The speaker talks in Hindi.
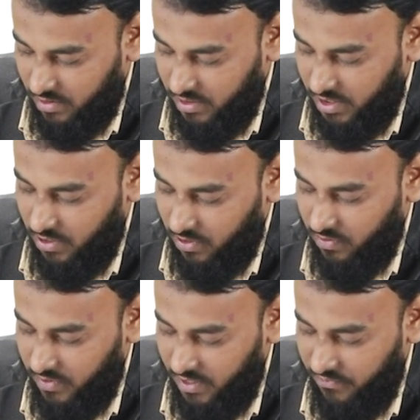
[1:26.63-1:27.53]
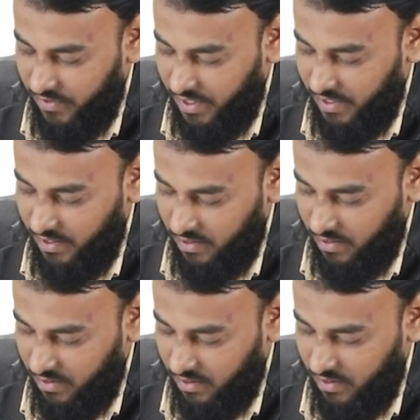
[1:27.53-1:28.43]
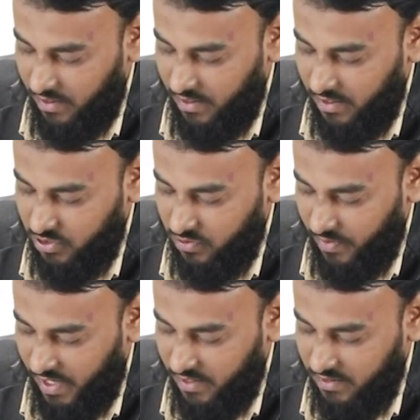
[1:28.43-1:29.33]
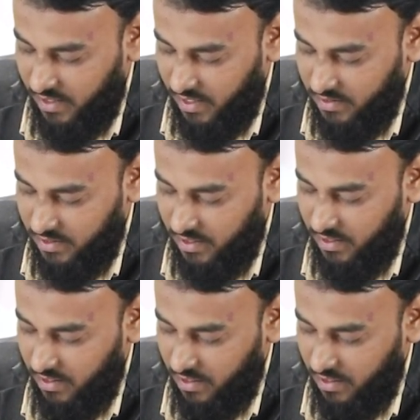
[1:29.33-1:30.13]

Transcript: जीरो टू इन्फिनिटी ई रेस टू माइनस एस टी